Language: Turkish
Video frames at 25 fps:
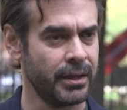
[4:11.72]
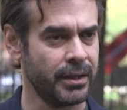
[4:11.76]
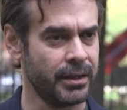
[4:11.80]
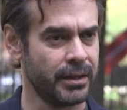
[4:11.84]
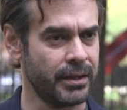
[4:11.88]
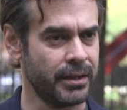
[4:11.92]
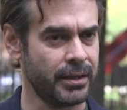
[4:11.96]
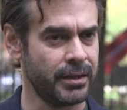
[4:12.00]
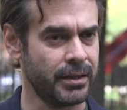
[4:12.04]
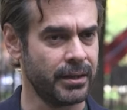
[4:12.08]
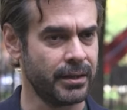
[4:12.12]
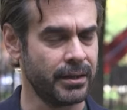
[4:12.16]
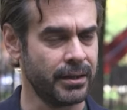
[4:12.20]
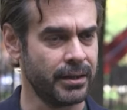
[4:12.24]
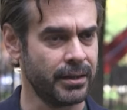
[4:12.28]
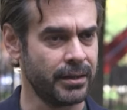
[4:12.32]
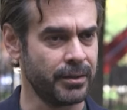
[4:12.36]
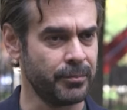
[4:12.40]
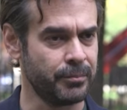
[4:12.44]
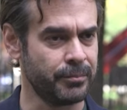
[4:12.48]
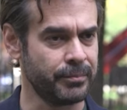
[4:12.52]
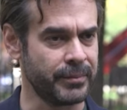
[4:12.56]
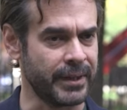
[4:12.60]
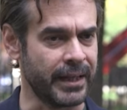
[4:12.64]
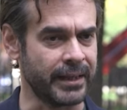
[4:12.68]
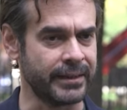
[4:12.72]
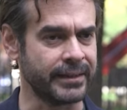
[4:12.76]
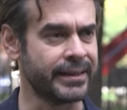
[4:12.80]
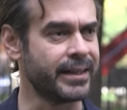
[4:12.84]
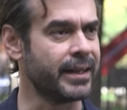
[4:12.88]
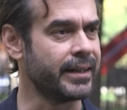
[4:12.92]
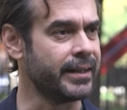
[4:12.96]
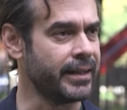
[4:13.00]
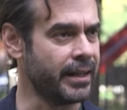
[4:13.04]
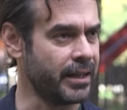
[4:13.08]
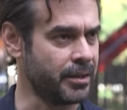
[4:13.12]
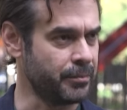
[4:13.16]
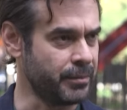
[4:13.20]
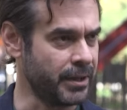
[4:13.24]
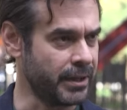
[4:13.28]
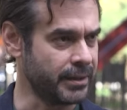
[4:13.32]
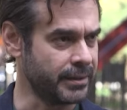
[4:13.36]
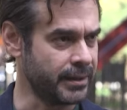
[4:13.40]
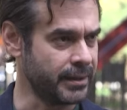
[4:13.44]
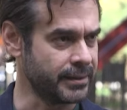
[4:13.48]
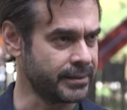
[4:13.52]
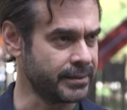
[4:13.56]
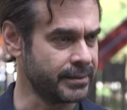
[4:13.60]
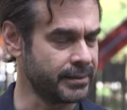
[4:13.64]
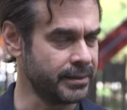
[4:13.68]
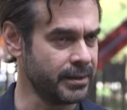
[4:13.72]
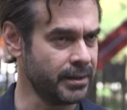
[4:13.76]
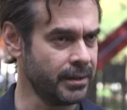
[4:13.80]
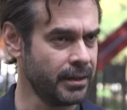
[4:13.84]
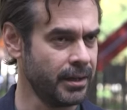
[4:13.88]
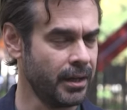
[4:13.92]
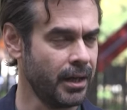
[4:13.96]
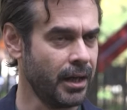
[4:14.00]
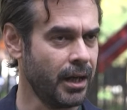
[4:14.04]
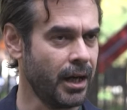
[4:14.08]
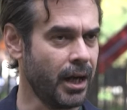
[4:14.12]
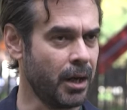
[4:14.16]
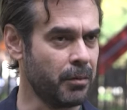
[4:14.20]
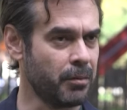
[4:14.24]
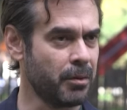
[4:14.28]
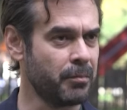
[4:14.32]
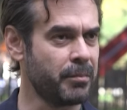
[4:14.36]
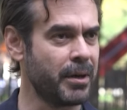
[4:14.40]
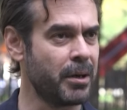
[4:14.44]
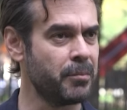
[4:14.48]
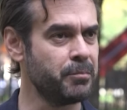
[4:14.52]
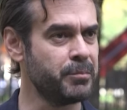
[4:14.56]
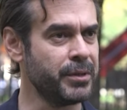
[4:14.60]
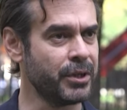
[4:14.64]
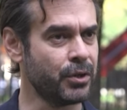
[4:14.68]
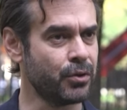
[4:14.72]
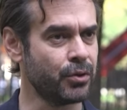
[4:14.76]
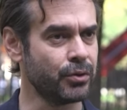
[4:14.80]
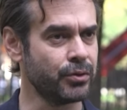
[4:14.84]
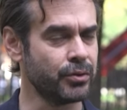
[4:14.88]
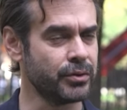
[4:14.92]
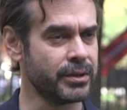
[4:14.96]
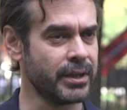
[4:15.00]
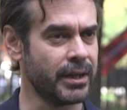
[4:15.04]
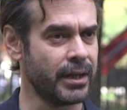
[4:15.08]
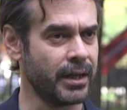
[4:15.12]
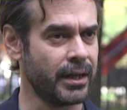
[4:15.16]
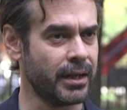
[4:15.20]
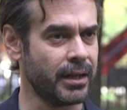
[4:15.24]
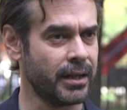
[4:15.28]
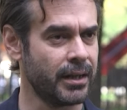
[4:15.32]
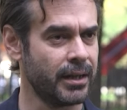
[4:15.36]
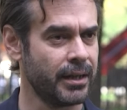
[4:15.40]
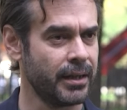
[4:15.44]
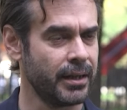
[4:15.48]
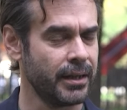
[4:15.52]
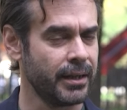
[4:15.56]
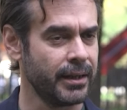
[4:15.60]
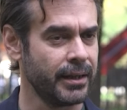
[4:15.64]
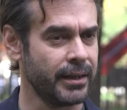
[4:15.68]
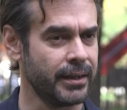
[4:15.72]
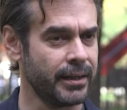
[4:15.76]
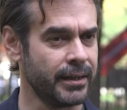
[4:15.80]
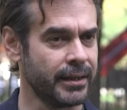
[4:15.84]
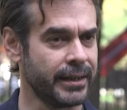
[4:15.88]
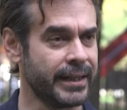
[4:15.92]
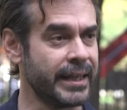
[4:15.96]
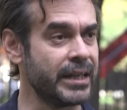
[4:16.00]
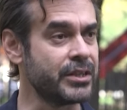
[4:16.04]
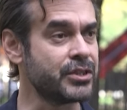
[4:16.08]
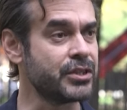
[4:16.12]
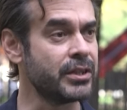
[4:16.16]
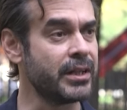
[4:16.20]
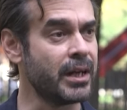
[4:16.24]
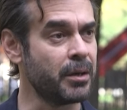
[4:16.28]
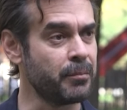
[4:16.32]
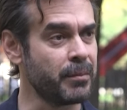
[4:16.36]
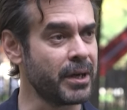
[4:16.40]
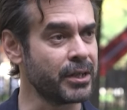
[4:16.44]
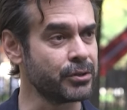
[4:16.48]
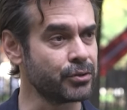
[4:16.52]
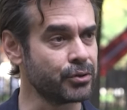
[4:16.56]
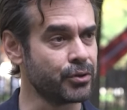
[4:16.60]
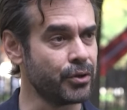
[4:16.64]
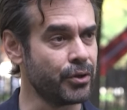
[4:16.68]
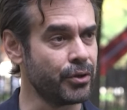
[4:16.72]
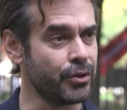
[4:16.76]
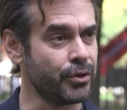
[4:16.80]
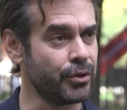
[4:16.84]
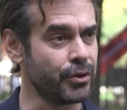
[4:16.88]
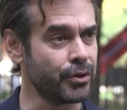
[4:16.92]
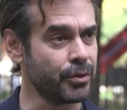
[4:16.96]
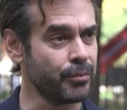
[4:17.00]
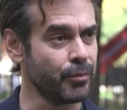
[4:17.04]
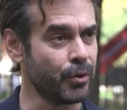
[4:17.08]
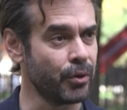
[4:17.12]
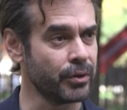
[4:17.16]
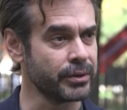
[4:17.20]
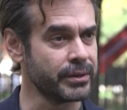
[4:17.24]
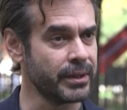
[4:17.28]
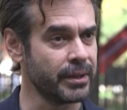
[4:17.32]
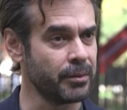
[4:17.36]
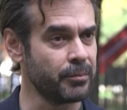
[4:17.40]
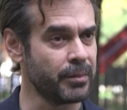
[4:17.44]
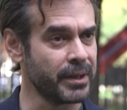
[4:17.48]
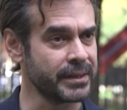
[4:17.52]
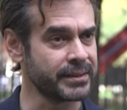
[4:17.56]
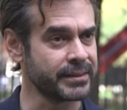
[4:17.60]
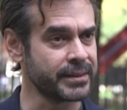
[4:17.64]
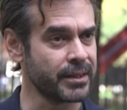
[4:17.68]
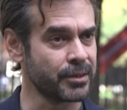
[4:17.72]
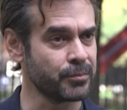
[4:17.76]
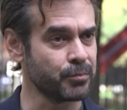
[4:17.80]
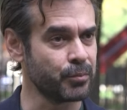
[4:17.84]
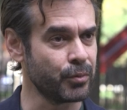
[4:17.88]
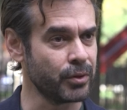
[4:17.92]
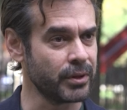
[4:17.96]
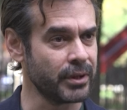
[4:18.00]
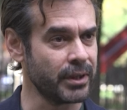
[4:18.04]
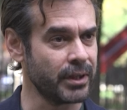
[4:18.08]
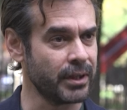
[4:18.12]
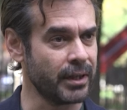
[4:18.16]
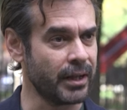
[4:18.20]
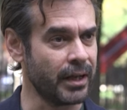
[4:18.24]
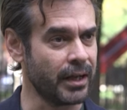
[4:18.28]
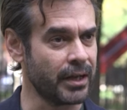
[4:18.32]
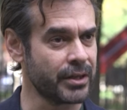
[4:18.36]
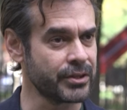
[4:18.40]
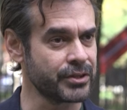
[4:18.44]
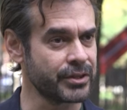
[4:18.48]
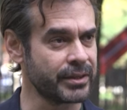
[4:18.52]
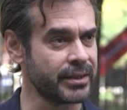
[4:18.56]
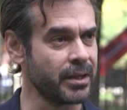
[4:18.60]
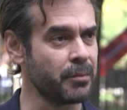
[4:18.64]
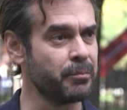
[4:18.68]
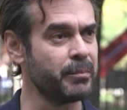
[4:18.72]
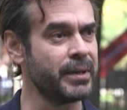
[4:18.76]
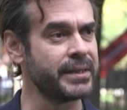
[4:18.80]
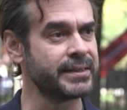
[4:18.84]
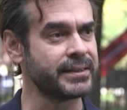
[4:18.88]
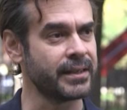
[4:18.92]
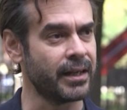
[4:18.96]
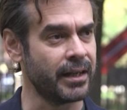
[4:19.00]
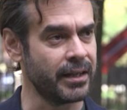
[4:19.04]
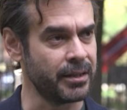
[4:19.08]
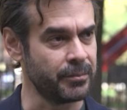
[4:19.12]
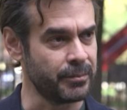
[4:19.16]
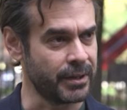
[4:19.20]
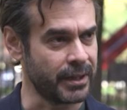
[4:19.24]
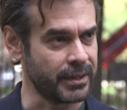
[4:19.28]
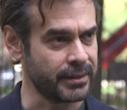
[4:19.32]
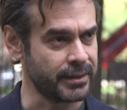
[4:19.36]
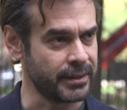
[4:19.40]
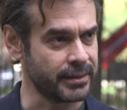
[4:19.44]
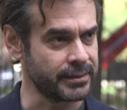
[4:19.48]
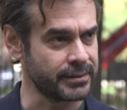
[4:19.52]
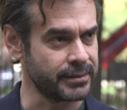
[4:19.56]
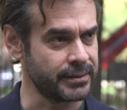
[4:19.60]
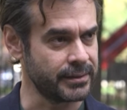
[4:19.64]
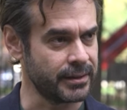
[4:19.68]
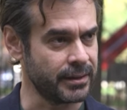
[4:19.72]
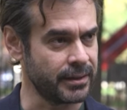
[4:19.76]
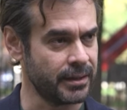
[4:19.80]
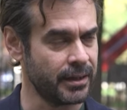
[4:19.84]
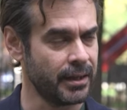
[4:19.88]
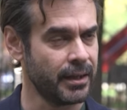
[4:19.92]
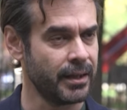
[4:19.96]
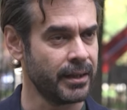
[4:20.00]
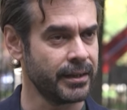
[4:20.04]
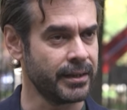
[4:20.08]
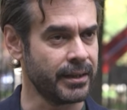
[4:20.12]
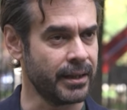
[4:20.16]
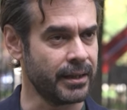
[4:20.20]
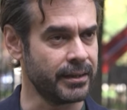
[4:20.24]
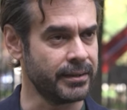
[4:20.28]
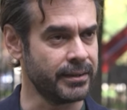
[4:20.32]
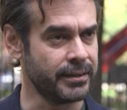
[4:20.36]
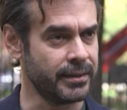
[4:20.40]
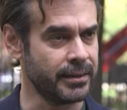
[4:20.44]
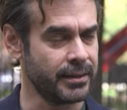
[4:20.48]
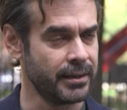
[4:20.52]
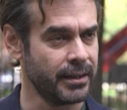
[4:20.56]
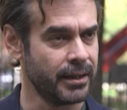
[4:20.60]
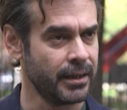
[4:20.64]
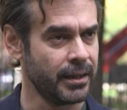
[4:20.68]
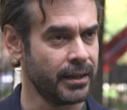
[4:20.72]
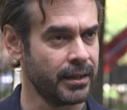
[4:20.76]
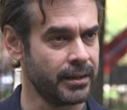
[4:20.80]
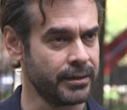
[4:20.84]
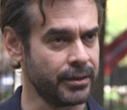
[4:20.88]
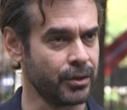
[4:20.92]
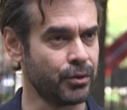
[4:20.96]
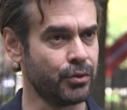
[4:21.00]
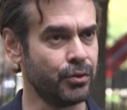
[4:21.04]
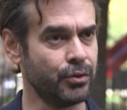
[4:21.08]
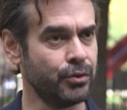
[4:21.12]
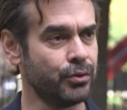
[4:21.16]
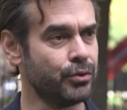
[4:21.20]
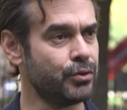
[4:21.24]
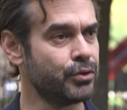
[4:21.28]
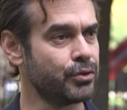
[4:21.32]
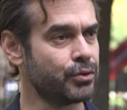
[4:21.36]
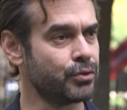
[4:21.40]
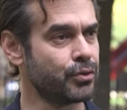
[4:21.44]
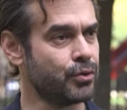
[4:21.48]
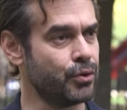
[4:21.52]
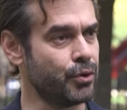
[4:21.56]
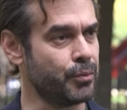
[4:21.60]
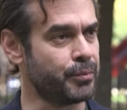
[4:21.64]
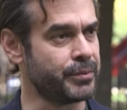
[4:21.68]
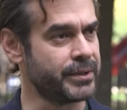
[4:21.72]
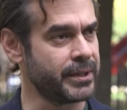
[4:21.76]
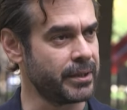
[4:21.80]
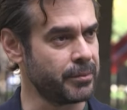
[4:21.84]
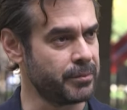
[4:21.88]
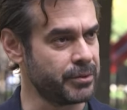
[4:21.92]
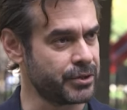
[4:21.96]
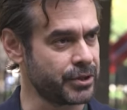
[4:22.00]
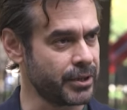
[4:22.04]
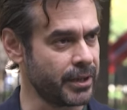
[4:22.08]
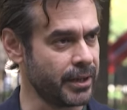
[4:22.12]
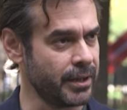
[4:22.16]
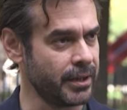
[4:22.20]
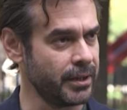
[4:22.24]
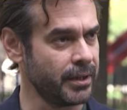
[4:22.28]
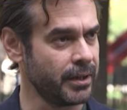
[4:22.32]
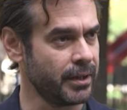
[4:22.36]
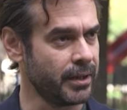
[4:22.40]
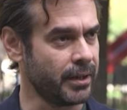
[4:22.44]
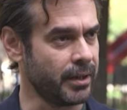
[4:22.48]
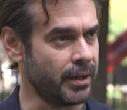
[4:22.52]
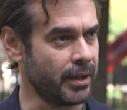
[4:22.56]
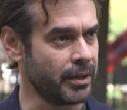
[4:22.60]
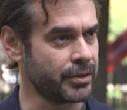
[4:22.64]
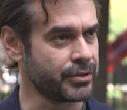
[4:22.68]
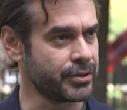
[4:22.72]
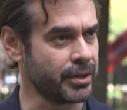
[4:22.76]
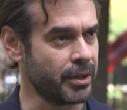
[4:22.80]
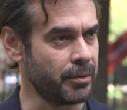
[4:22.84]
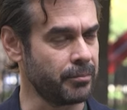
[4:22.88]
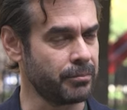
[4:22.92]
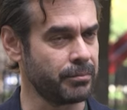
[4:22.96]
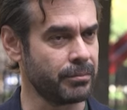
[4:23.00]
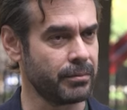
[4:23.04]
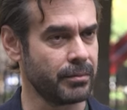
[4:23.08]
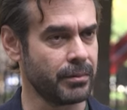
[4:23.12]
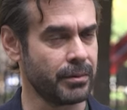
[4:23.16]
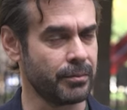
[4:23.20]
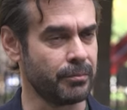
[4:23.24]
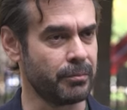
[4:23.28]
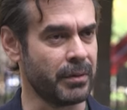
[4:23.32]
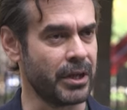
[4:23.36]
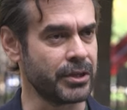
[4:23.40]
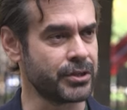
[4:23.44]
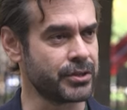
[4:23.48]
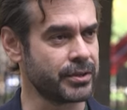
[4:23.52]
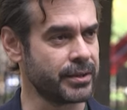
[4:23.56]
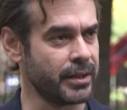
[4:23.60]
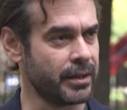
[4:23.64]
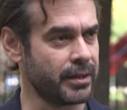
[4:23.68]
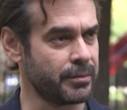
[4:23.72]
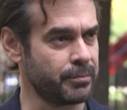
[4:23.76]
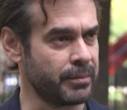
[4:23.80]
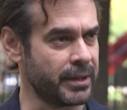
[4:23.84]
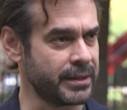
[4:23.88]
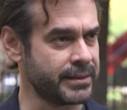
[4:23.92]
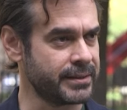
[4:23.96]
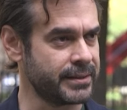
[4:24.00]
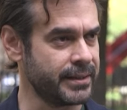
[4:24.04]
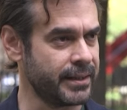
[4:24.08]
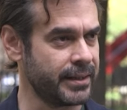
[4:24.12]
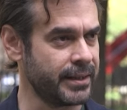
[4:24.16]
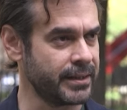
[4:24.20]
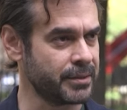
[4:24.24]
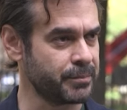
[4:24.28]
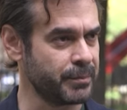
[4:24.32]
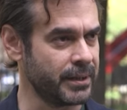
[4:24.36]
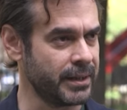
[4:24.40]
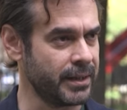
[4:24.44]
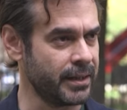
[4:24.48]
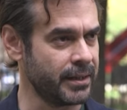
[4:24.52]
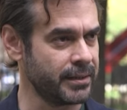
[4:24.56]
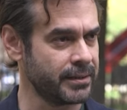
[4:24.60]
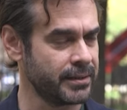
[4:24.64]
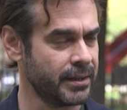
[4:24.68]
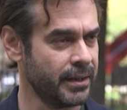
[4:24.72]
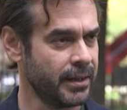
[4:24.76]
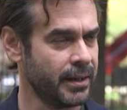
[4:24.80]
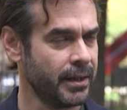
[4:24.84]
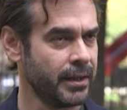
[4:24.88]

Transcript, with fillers: E, yani kariyer manasında. Ama ben bir konuda e, geçilemez görüyorum. O da basketbola harcanan mesai manasında. Yani hani gündüz kulüpte bir şey, akşam maçlar, maç seyretmeler.